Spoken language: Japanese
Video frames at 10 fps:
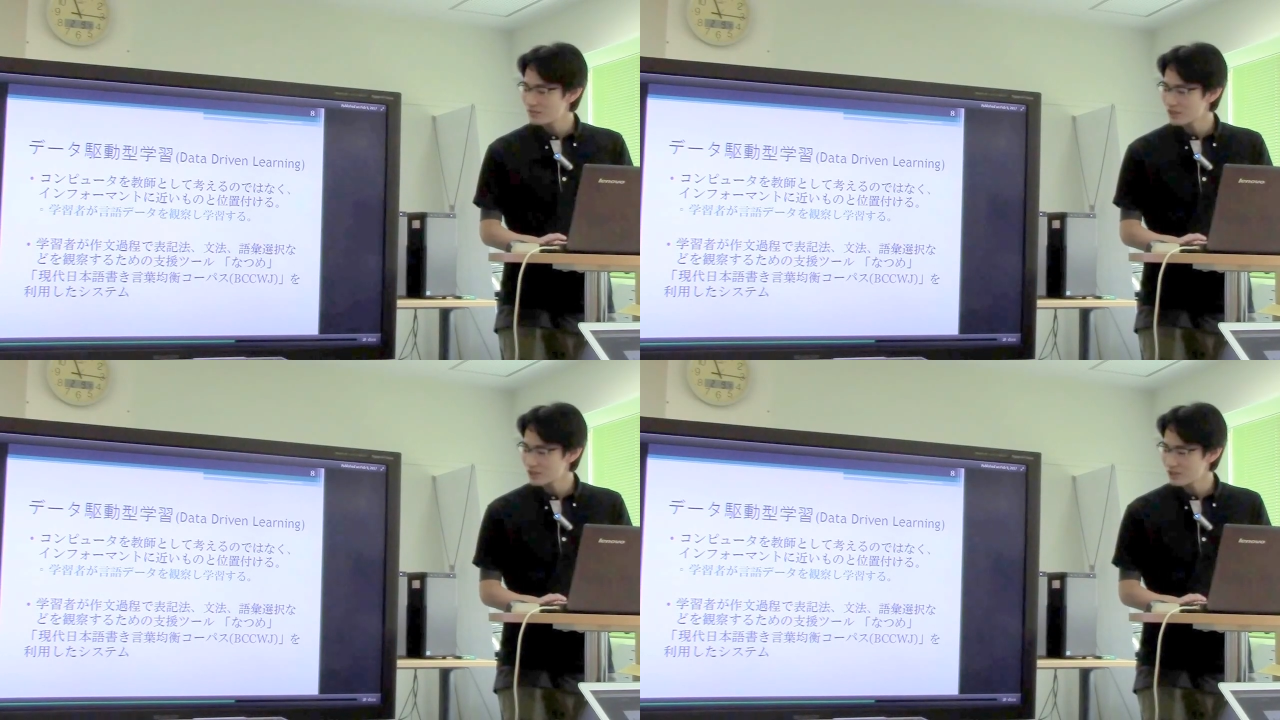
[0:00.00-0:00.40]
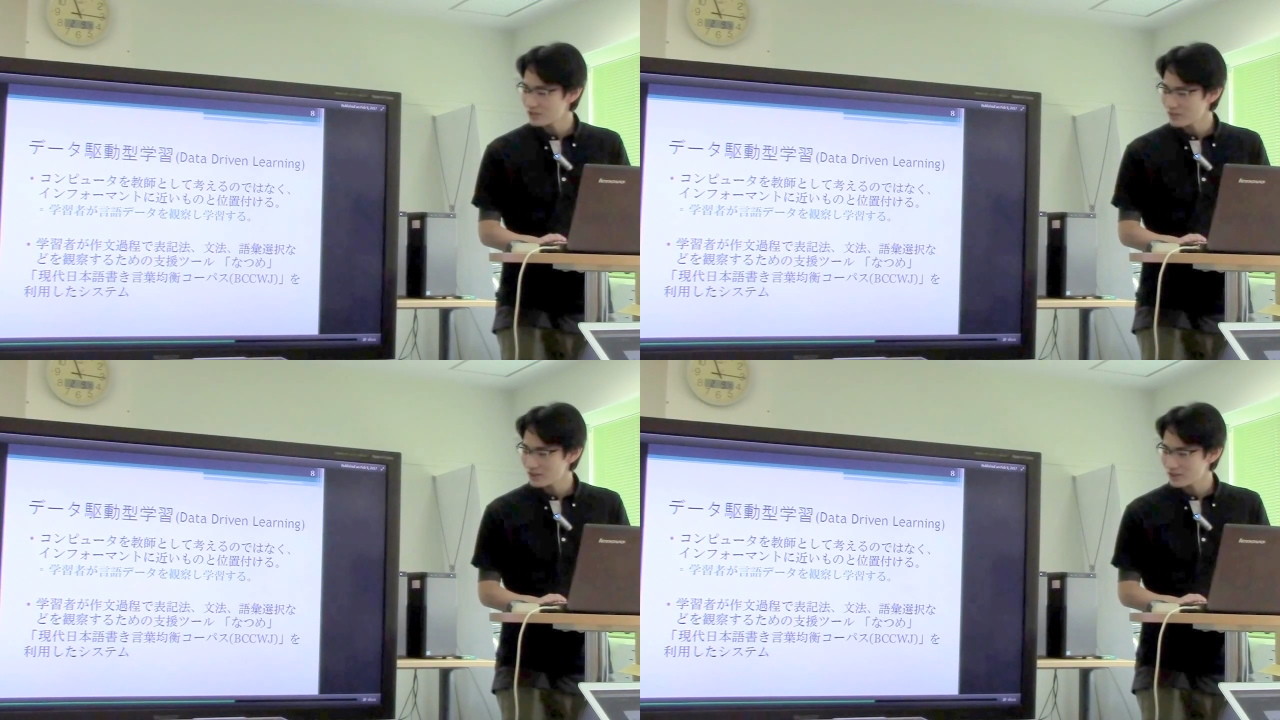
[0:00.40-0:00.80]
まあ、
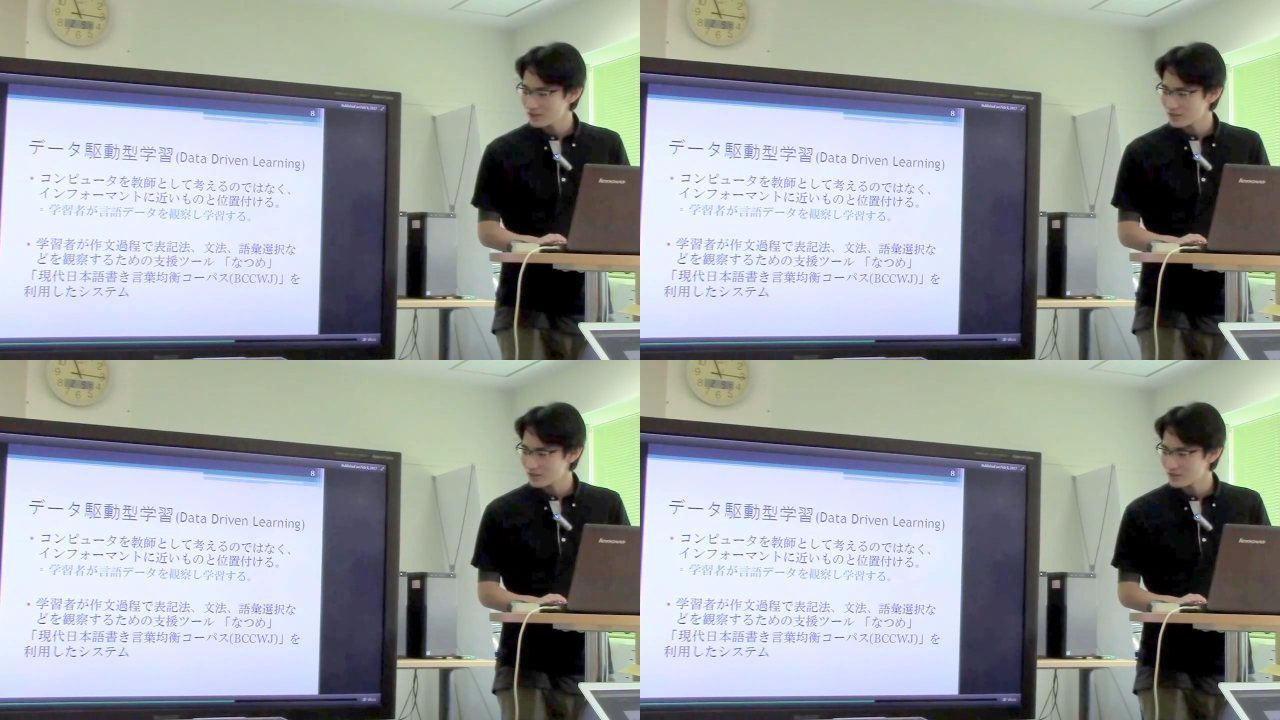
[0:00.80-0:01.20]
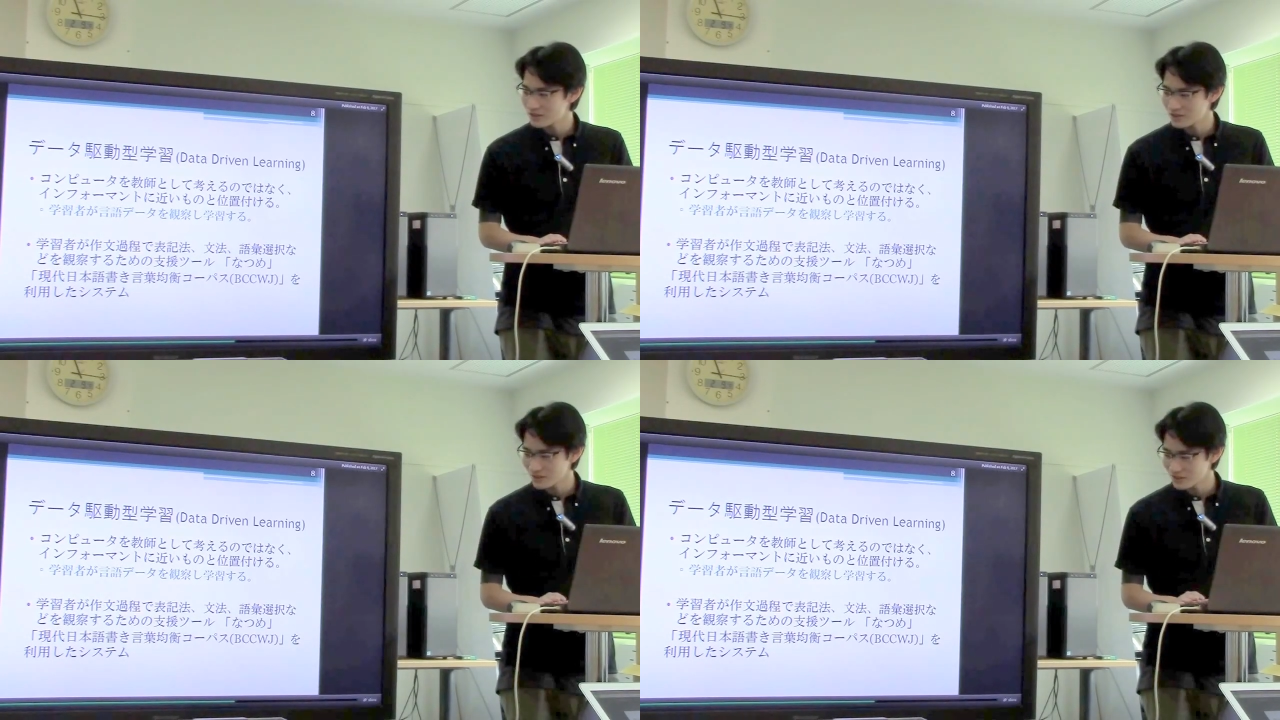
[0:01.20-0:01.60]
調べられる
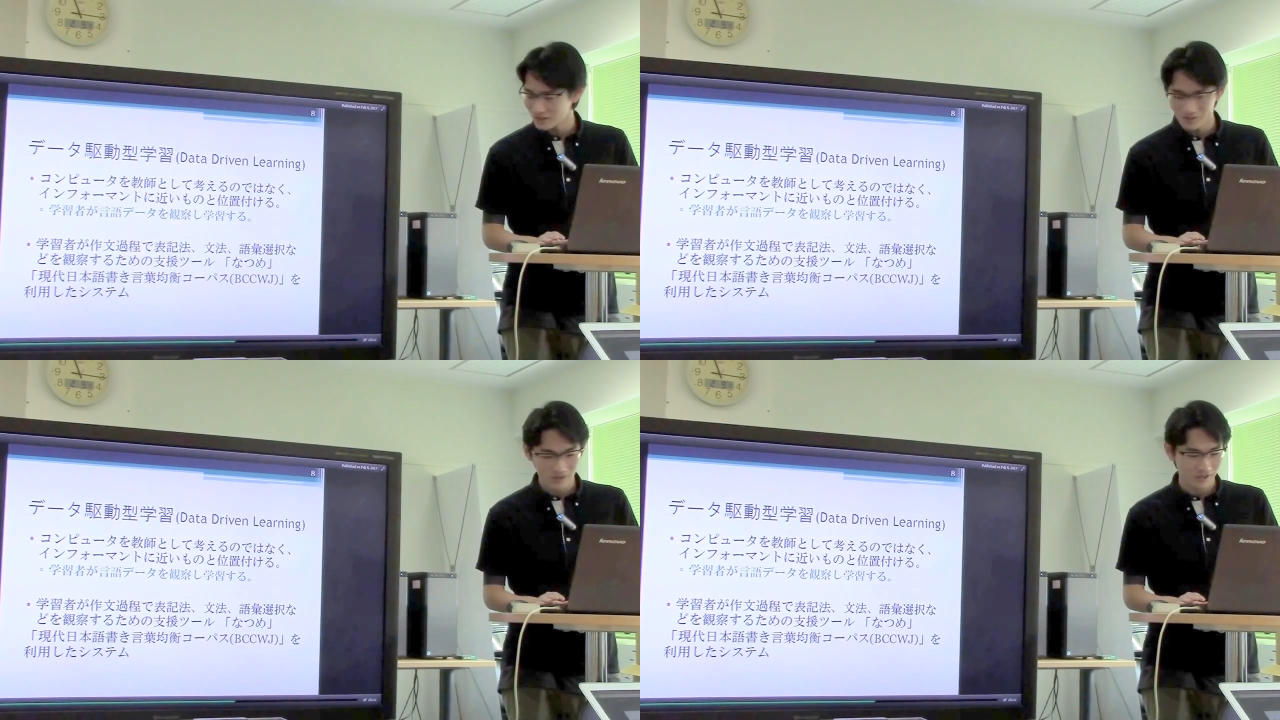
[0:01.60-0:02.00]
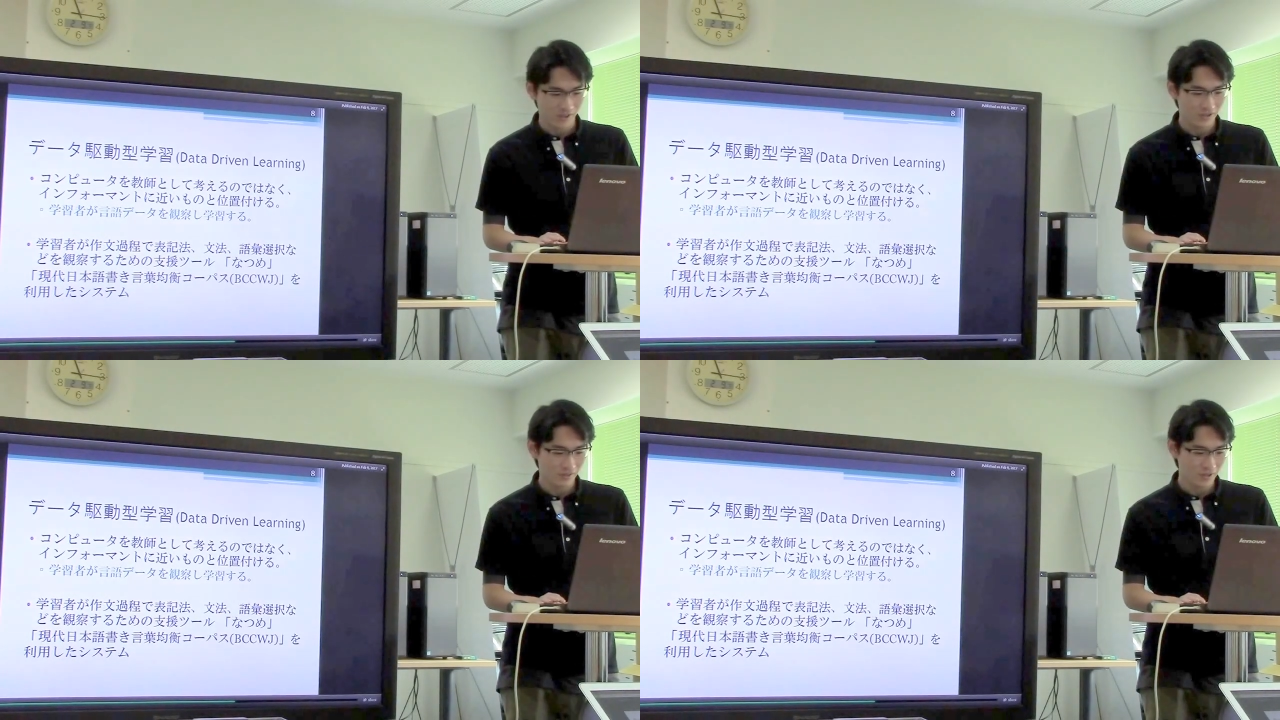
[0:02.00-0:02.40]
ツールとして、まあ、
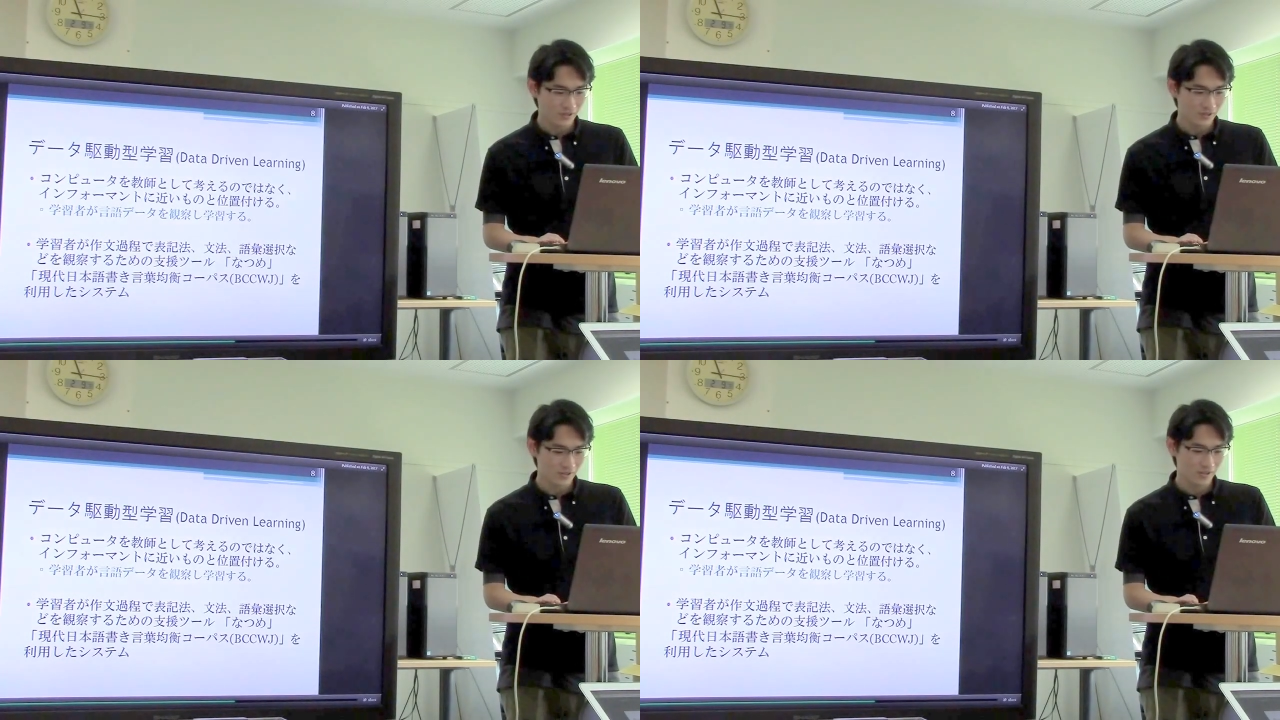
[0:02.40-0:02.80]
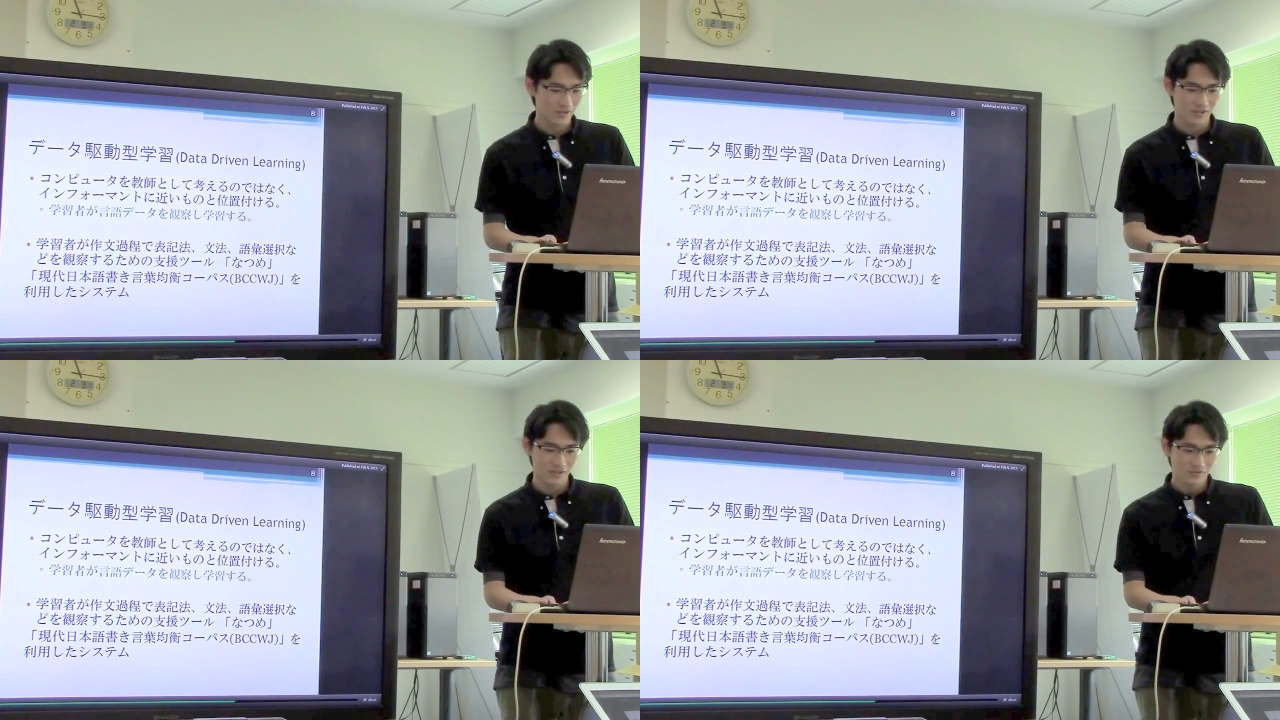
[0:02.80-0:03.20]
夏目と
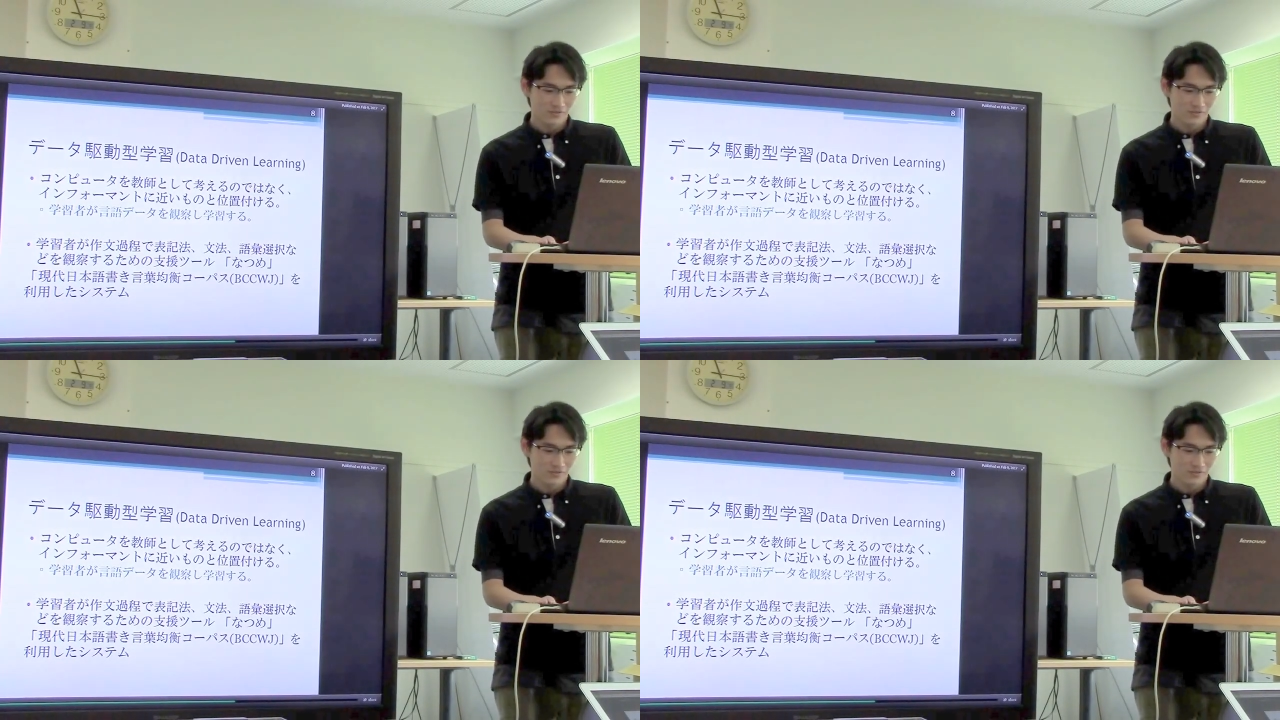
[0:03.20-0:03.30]
いう